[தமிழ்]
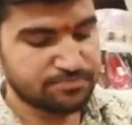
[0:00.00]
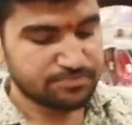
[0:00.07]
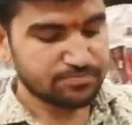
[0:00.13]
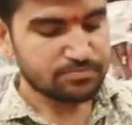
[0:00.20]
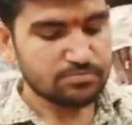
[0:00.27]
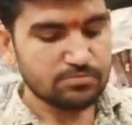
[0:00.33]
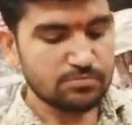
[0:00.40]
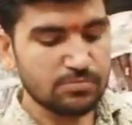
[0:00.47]
இப்போ
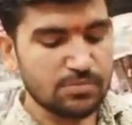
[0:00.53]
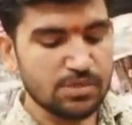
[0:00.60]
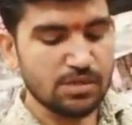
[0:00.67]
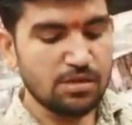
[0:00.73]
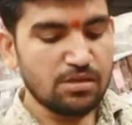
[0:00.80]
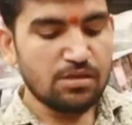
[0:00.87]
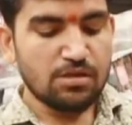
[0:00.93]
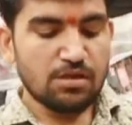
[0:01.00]
பர்ஸ்
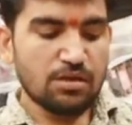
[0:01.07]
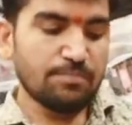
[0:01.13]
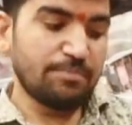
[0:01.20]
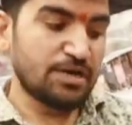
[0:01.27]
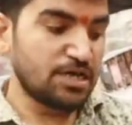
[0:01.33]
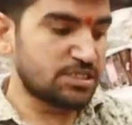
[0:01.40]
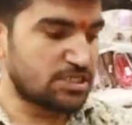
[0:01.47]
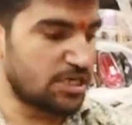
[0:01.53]
ஐட்டம்லாம் நிறைய
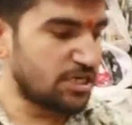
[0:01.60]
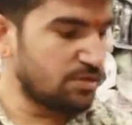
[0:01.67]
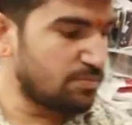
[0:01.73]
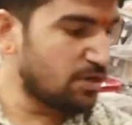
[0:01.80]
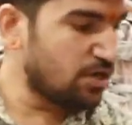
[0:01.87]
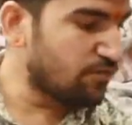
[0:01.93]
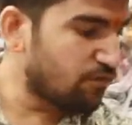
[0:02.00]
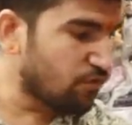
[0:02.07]
பர்ஸ்
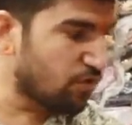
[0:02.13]
ஐட்டம் எல்லாம்